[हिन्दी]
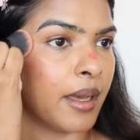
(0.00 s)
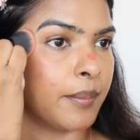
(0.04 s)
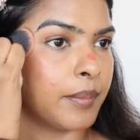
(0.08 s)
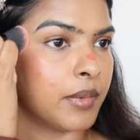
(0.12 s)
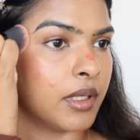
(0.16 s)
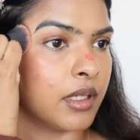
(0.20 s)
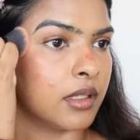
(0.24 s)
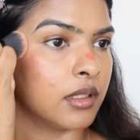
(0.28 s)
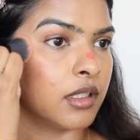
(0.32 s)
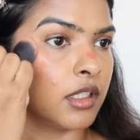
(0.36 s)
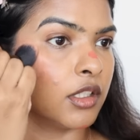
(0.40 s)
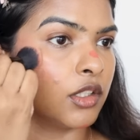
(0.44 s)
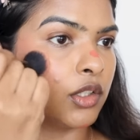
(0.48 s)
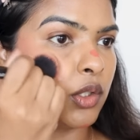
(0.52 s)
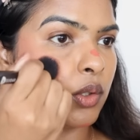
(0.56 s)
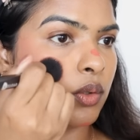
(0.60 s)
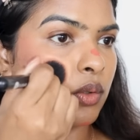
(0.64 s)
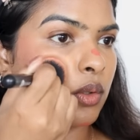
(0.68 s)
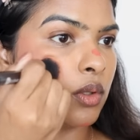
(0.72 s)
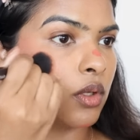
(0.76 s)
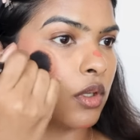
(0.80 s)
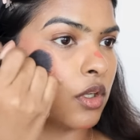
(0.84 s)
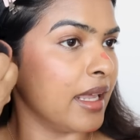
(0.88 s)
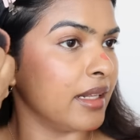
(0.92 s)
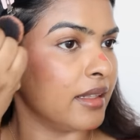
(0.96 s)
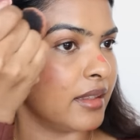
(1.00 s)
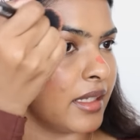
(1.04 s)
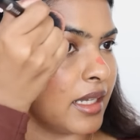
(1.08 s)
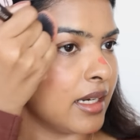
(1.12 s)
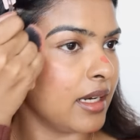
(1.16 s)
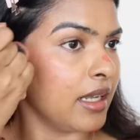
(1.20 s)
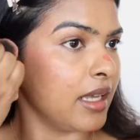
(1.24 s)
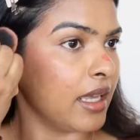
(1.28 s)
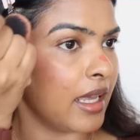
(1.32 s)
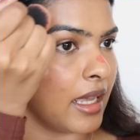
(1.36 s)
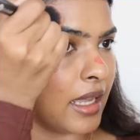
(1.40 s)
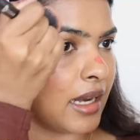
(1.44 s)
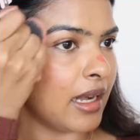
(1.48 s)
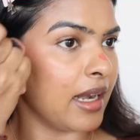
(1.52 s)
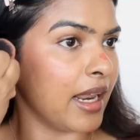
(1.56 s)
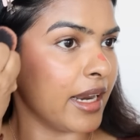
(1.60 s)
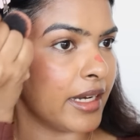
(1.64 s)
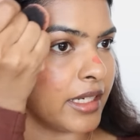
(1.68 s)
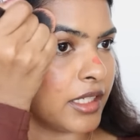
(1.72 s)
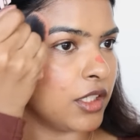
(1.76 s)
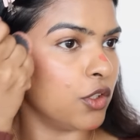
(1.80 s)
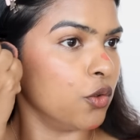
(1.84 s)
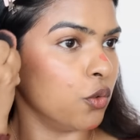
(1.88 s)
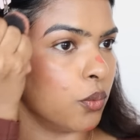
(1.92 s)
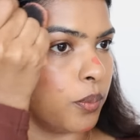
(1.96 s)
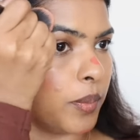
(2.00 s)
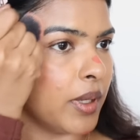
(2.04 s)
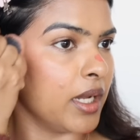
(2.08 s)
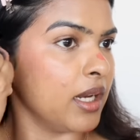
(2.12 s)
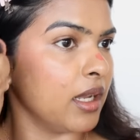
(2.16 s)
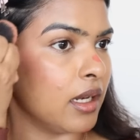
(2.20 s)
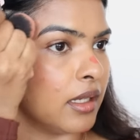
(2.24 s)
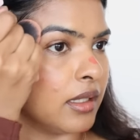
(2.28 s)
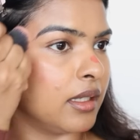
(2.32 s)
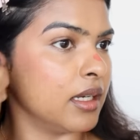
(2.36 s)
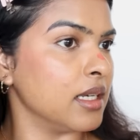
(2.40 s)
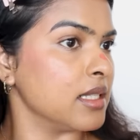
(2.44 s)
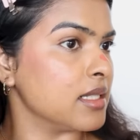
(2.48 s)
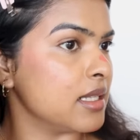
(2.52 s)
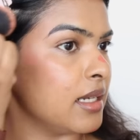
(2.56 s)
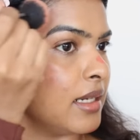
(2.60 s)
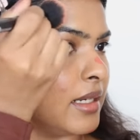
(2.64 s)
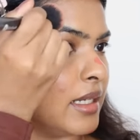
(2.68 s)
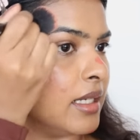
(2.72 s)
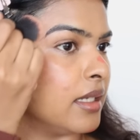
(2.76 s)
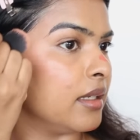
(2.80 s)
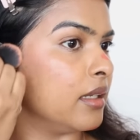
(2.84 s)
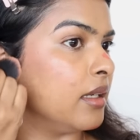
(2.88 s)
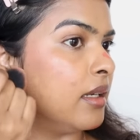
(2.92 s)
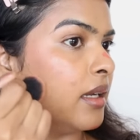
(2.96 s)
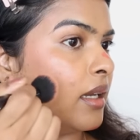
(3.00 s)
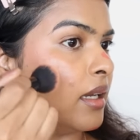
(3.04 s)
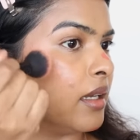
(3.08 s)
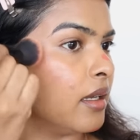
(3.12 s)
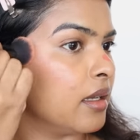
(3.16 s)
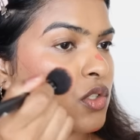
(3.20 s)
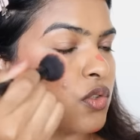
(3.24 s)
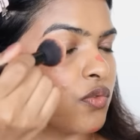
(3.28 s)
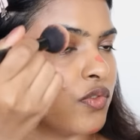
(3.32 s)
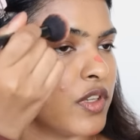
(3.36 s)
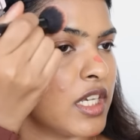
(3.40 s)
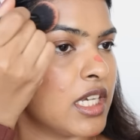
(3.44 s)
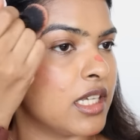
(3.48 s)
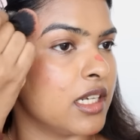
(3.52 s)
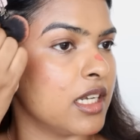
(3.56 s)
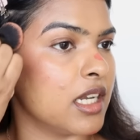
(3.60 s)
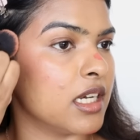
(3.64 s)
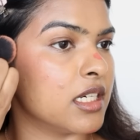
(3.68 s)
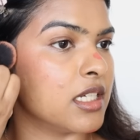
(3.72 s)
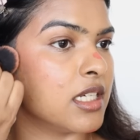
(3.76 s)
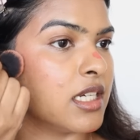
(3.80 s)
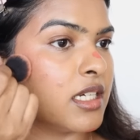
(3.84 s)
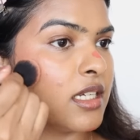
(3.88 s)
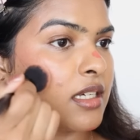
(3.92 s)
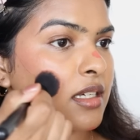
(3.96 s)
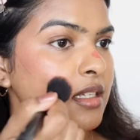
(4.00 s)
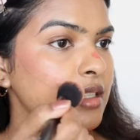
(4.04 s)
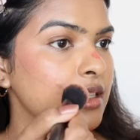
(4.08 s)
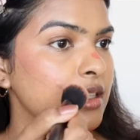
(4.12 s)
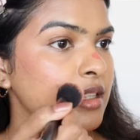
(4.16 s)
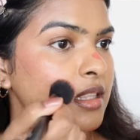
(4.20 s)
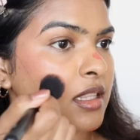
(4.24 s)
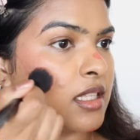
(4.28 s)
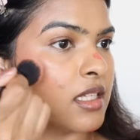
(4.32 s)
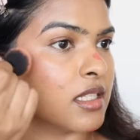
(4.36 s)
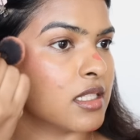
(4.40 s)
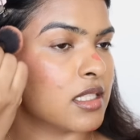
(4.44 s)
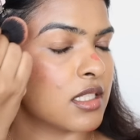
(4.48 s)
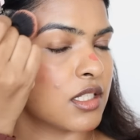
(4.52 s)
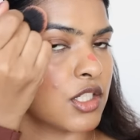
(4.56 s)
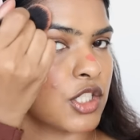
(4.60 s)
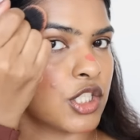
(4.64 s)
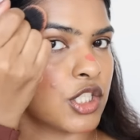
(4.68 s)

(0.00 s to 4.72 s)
tap kar deti hu एंड देन हेयर लाइन के ऊपर हल्का सा लेके गए सो वी क्रिएटेड दिस